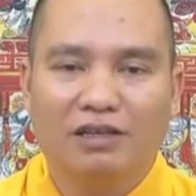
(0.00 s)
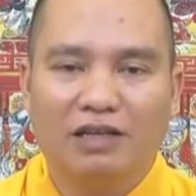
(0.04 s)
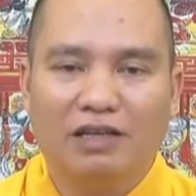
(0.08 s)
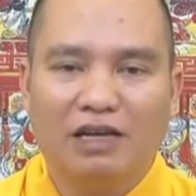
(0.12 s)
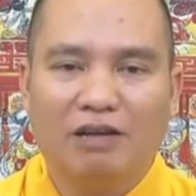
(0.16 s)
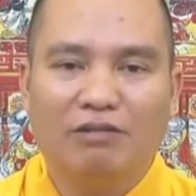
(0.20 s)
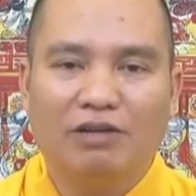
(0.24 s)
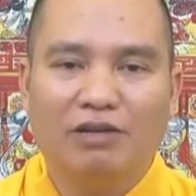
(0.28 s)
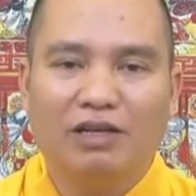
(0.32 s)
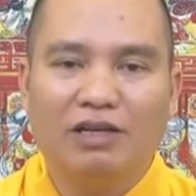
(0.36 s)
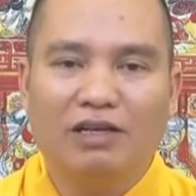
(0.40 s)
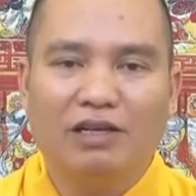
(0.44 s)

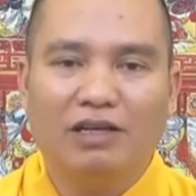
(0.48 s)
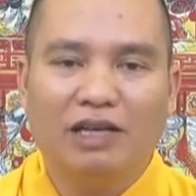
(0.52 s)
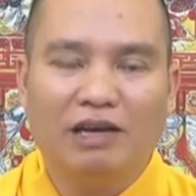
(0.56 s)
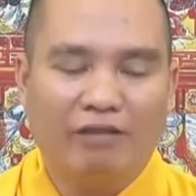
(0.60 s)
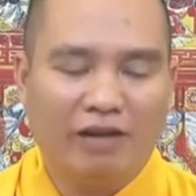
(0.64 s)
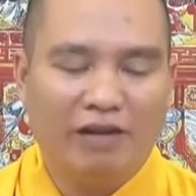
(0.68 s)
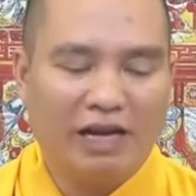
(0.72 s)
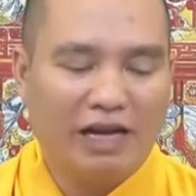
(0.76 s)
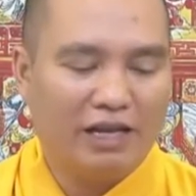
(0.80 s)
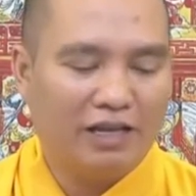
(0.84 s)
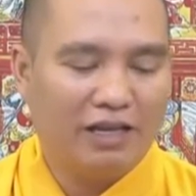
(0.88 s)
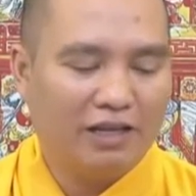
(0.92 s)
đạo đức đạo
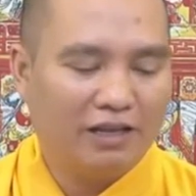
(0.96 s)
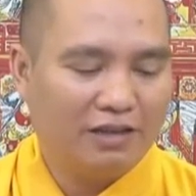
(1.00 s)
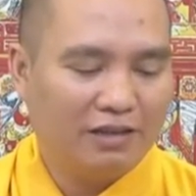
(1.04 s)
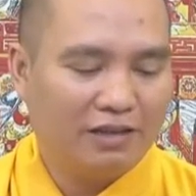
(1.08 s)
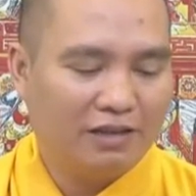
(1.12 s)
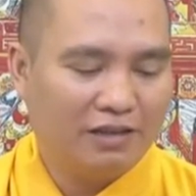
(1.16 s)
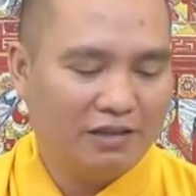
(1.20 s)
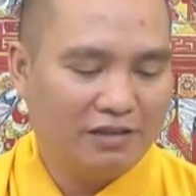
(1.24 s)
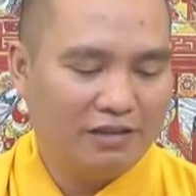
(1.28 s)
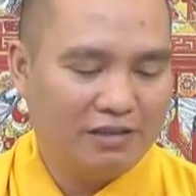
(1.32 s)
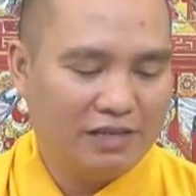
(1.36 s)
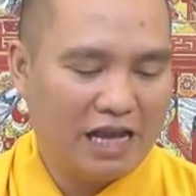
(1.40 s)
hạnh
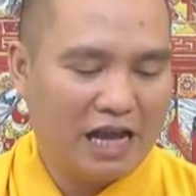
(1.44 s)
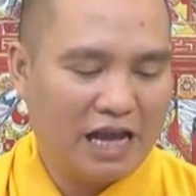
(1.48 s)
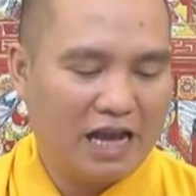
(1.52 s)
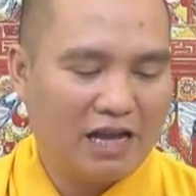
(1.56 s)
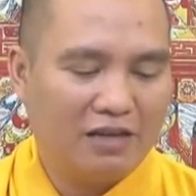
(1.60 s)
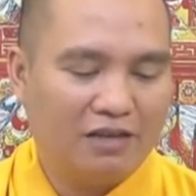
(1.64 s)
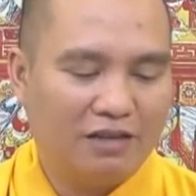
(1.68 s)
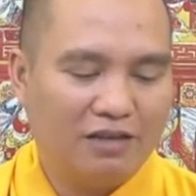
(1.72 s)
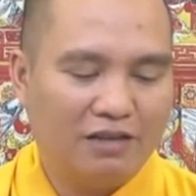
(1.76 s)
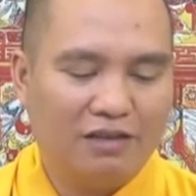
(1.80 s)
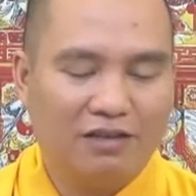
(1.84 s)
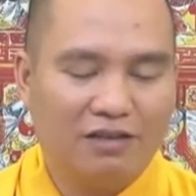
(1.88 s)

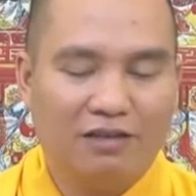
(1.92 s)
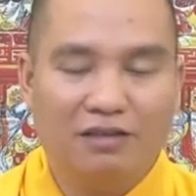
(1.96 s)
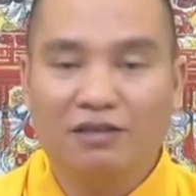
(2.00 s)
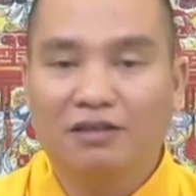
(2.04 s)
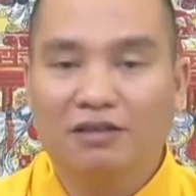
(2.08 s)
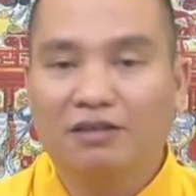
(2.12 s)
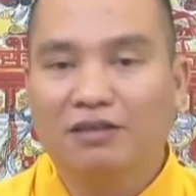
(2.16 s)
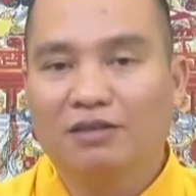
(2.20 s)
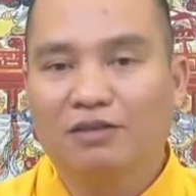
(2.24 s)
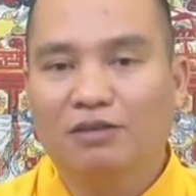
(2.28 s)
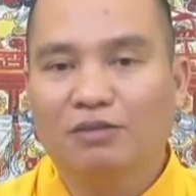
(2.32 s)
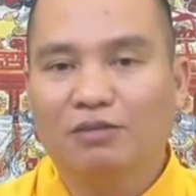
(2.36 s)
giảng
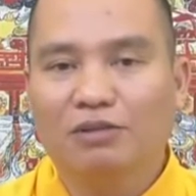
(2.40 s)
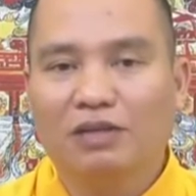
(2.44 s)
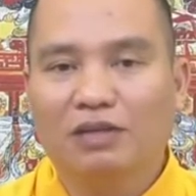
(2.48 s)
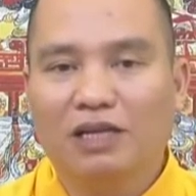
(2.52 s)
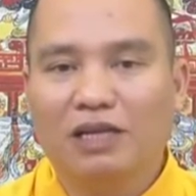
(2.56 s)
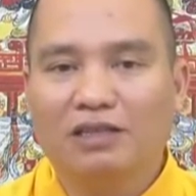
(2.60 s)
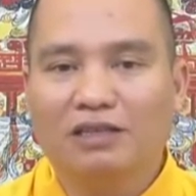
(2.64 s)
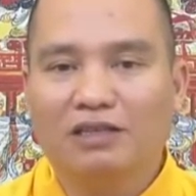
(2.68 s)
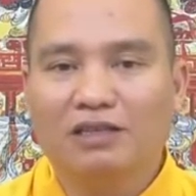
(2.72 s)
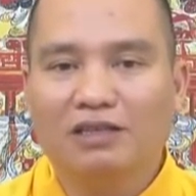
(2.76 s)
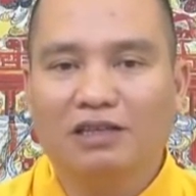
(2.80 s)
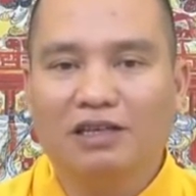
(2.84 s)
chúng
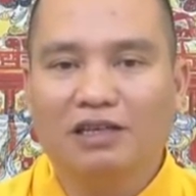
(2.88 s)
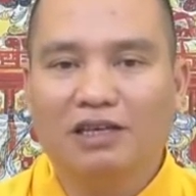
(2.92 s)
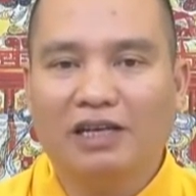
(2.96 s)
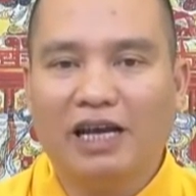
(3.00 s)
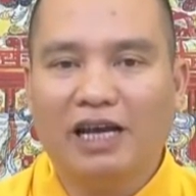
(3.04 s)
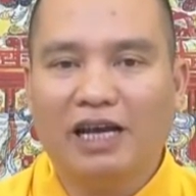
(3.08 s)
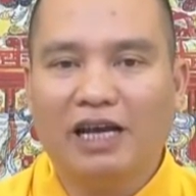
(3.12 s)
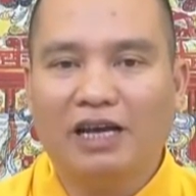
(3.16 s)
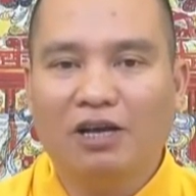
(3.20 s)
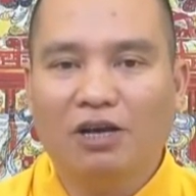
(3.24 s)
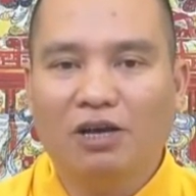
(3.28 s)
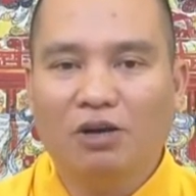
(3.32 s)
ta chưa được
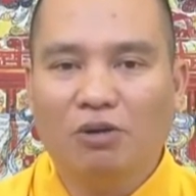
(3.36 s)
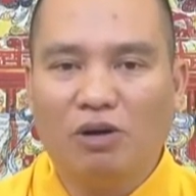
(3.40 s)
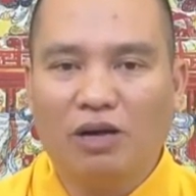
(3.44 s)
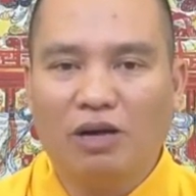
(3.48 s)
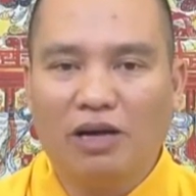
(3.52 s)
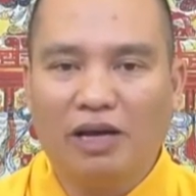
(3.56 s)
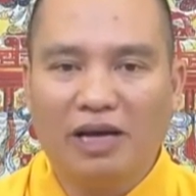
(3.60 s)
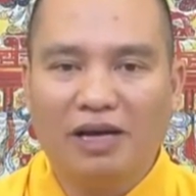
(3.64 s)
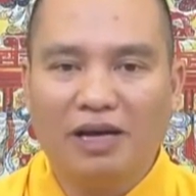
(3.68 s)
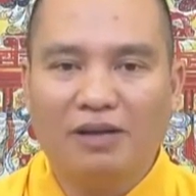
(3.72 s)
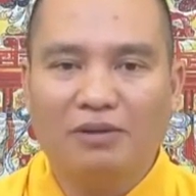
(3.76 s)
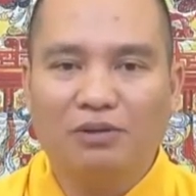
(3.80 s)
nghe
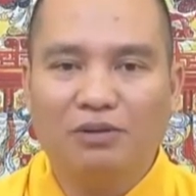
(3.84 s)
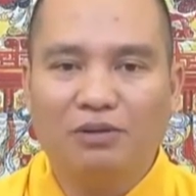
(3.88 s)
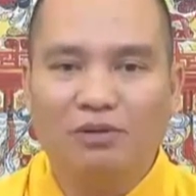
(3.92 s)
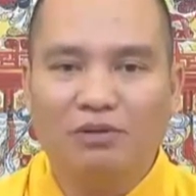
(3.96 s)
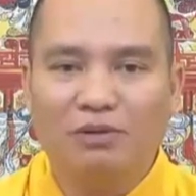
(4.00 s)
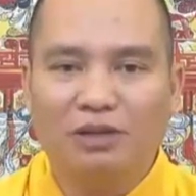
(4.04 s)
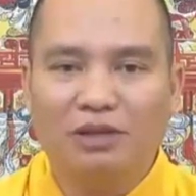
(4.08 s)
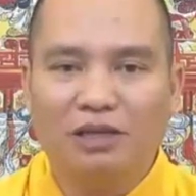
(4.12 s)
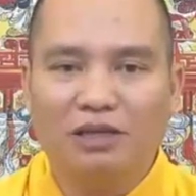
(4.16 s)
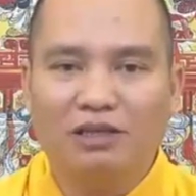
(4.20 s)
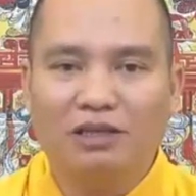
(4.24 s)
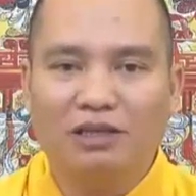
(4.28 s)
hoặc nghe rồi
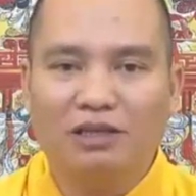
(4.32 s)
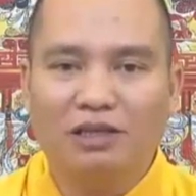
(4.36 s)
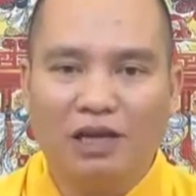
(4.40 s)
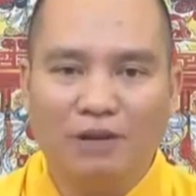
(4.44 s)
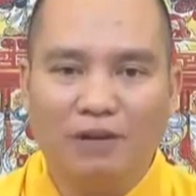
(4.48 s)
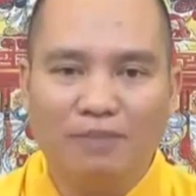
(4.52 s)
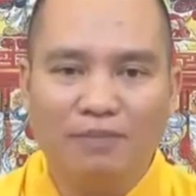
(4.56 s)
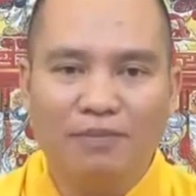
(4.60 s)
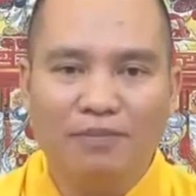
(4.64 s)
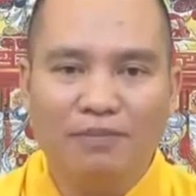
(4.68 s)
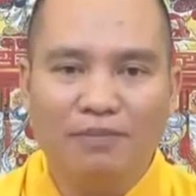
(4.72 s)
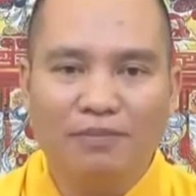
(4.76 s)
chúng ta chưa
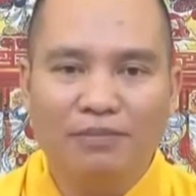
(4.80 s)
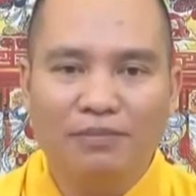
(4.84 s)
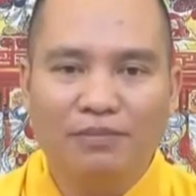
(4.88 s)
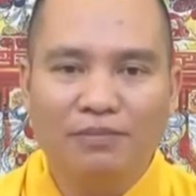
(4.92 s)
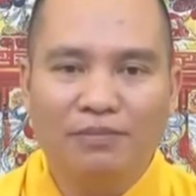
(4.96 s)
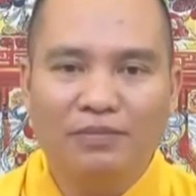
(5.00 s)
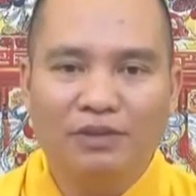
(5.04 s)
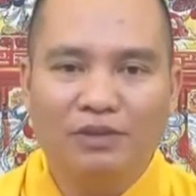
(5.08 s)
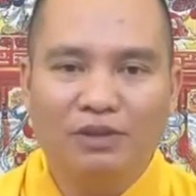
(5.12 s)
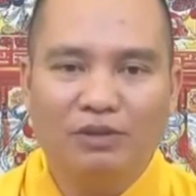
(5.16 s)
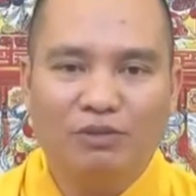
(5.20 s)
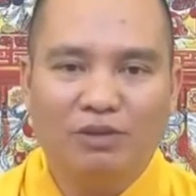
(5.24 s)
thấm
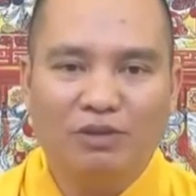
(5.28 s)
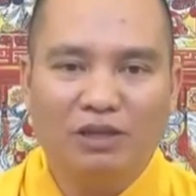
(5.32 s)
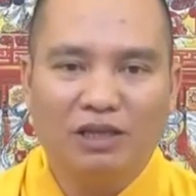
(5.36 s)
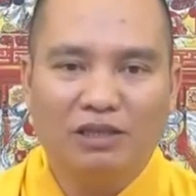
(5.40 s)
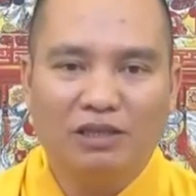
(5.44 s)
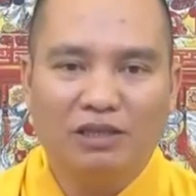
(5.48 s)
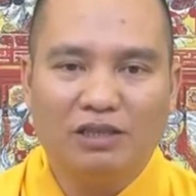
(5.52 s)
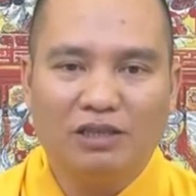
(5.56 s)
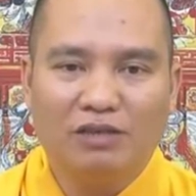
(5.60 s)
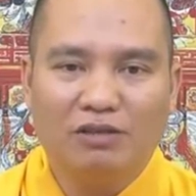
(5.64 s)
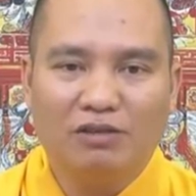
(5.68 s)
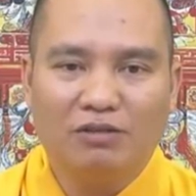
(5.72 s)
chúng ta
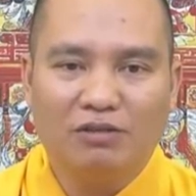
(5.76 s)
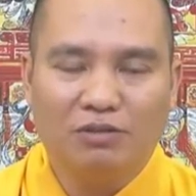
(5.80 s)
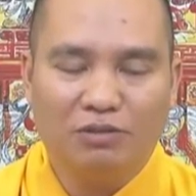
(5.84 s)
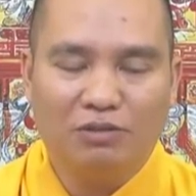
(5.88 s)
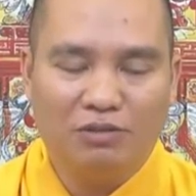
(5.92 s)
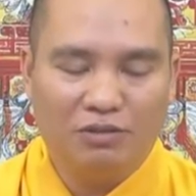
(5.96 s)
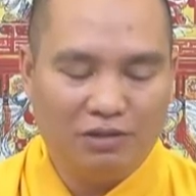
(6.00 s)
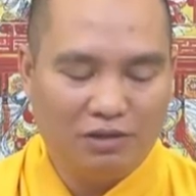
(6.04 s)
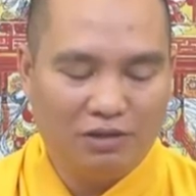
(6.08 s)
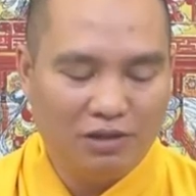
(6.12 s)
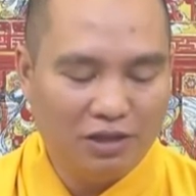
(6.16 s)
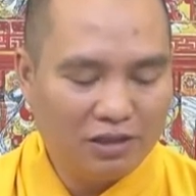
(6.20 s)
chưa có
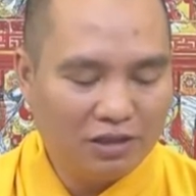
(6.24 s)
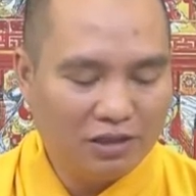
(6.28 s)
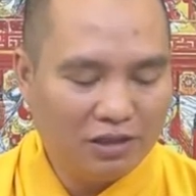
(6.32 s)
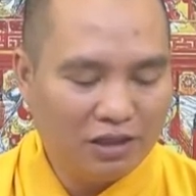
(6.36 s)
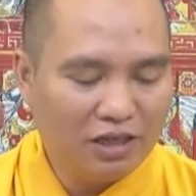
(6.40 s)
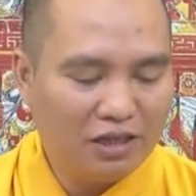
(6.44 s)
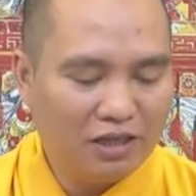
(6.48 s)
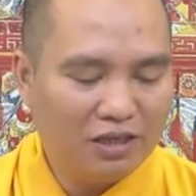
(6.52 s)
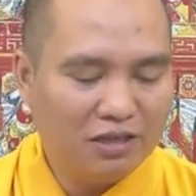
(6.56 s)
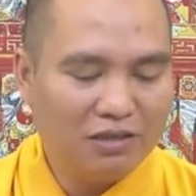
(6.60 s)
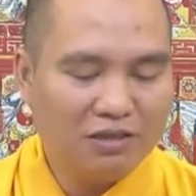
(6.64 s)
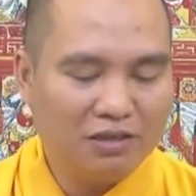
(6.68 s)
đức
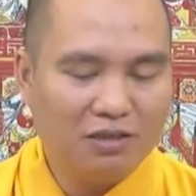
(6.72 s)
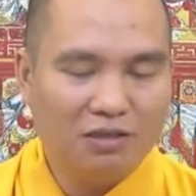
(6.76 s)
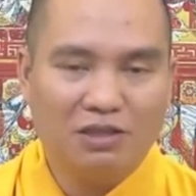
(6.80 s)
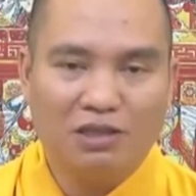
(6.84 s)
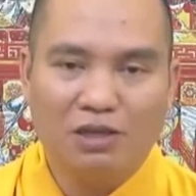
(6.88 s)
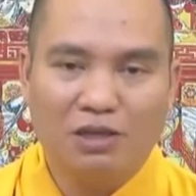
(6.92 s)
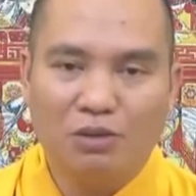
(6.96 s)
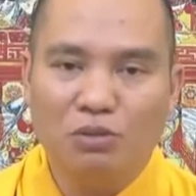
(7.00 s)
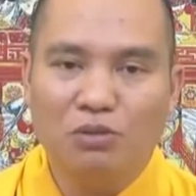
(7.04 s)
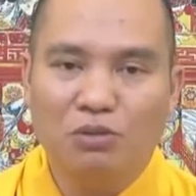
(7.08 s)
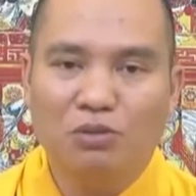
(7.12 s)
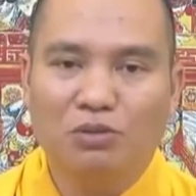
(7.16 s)
tin
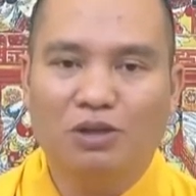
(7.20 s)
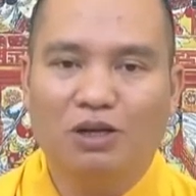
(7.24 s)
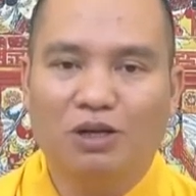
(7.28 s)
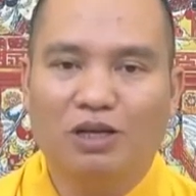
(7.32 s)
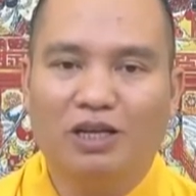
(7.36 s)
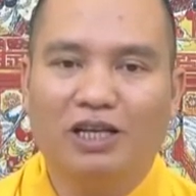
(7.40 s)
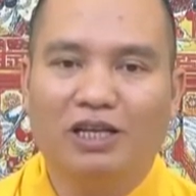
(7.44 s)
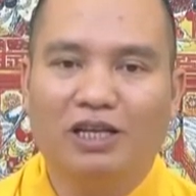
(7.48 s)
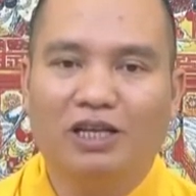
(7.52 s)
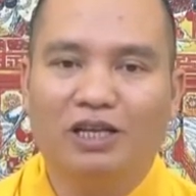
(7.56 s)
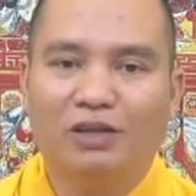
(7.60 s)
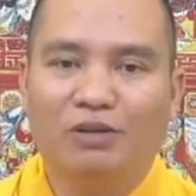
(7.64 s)
sâu cho
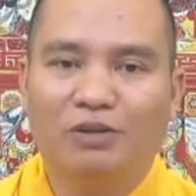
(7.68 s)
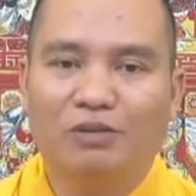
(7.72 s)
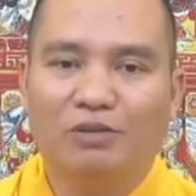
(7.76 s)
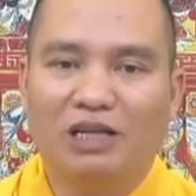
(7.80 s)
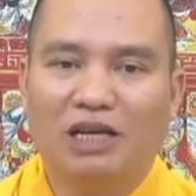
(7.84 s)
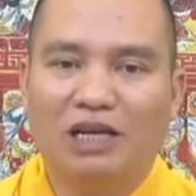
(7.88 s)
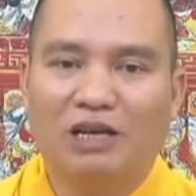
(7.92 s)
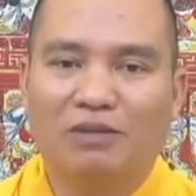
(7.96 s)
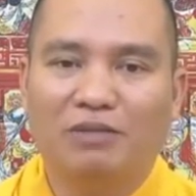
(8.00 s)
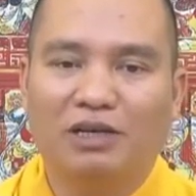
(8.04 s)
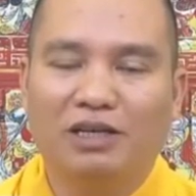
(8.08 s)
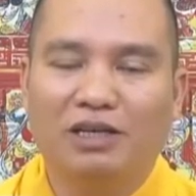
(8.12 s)
nên đấy chúng
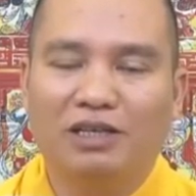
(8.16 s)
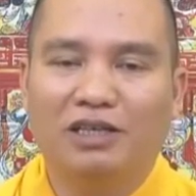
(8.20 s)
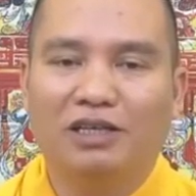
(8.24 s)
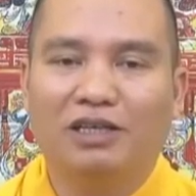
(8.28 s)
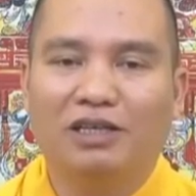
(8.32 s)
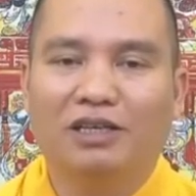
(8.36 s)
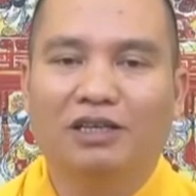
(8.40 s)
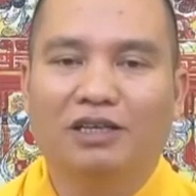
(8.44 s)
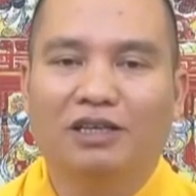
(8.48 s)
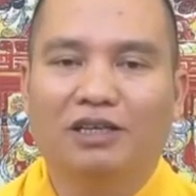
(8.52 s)
ta mới gì